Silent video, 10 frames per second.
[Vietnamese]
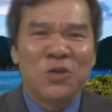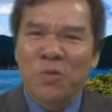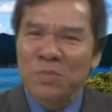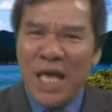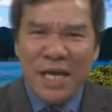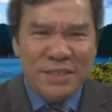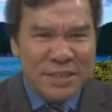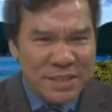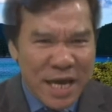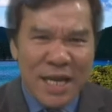chúng ta
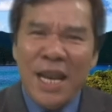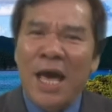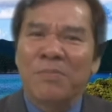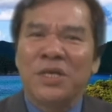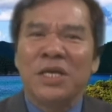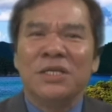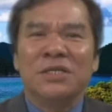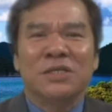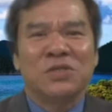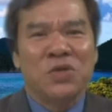chẳng làm gì
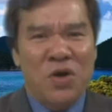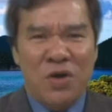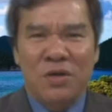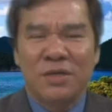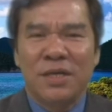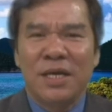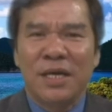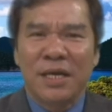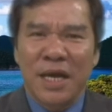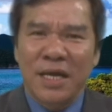được cho họ,
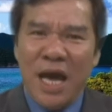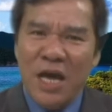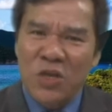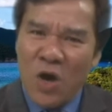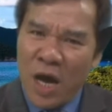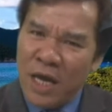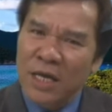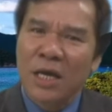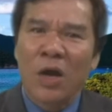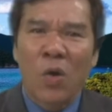kể cả cho
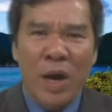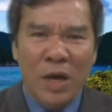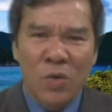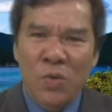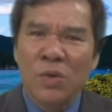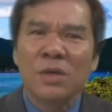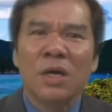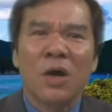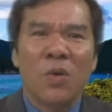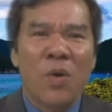ăn hoặc uống
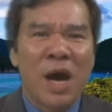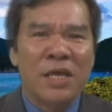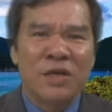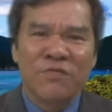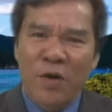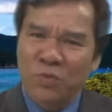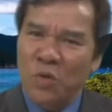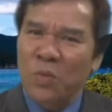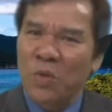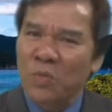ngoài những phong
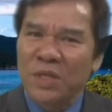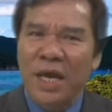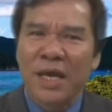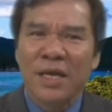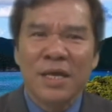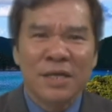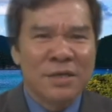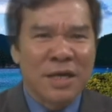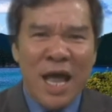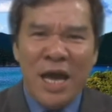tục cúng tế.
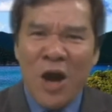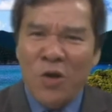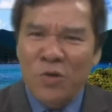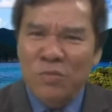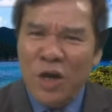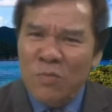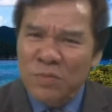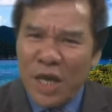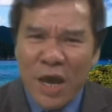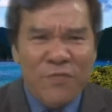Ngược lại họ cũng
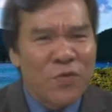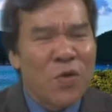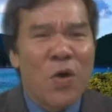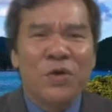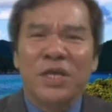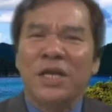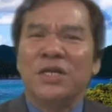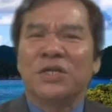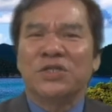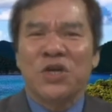không thể phù hộ gì
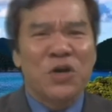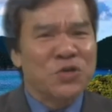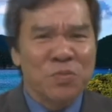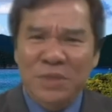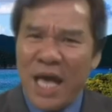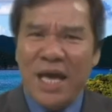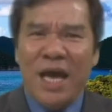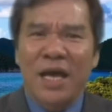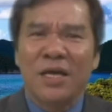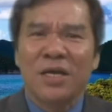được cho chúng ta
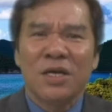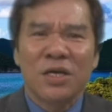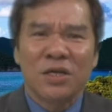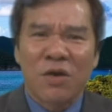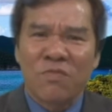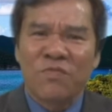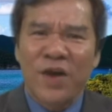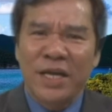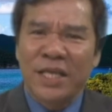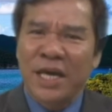cả. Không
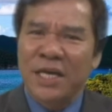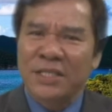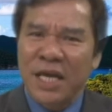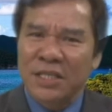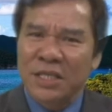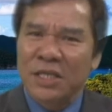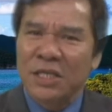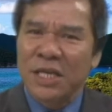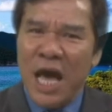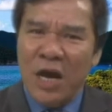phải thầy Tăng Tử
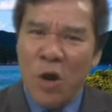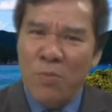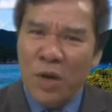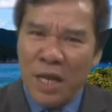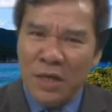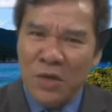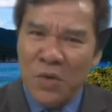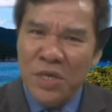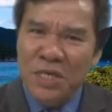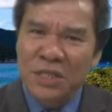đã có một lần
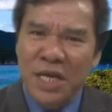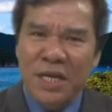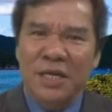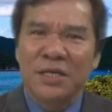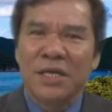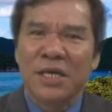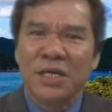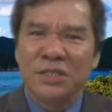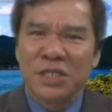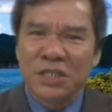nói như thế này,
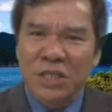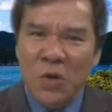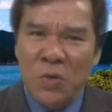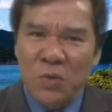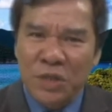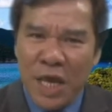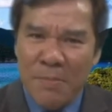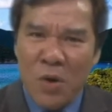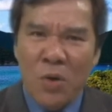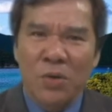giết trâu tế
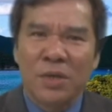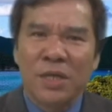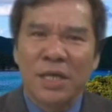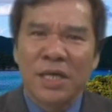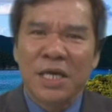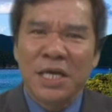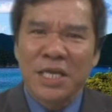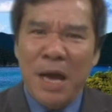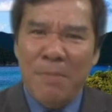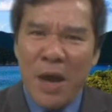mộ khi
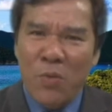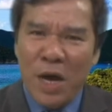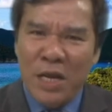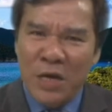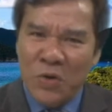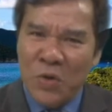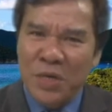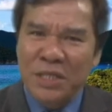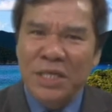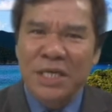cha mẹ qua đời
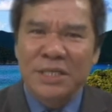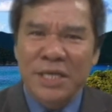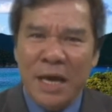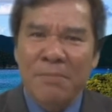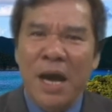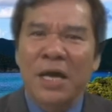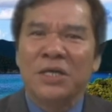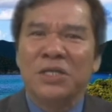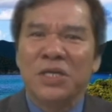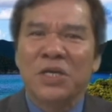rồi thì chẳng
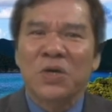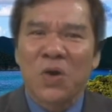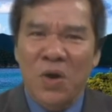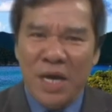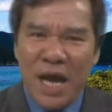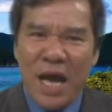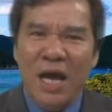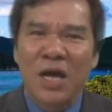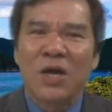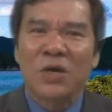bằng giết con gà,
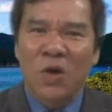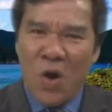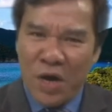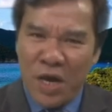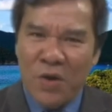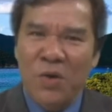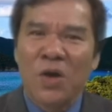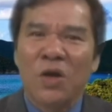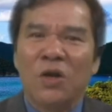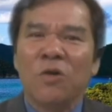con heo
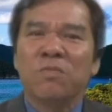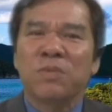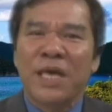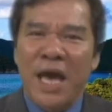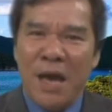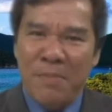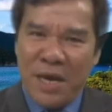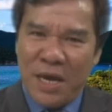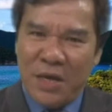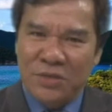lúc cha
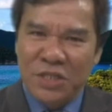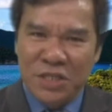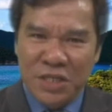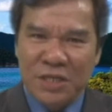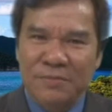mẹ sinh tiền.